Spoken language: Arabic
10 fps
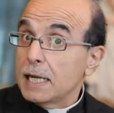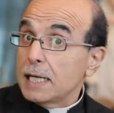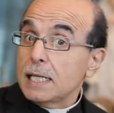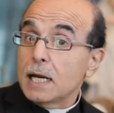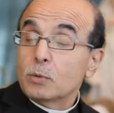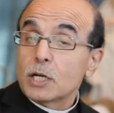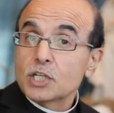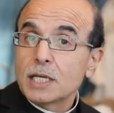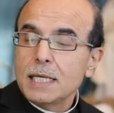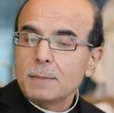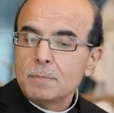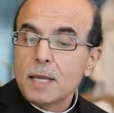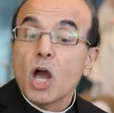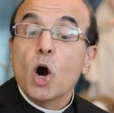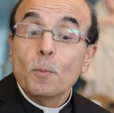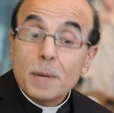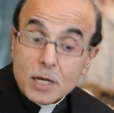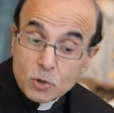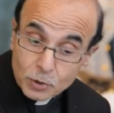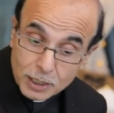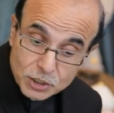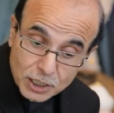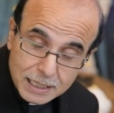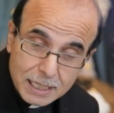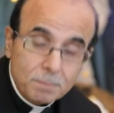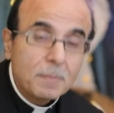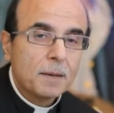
إلى أورشليم ومن أورشليم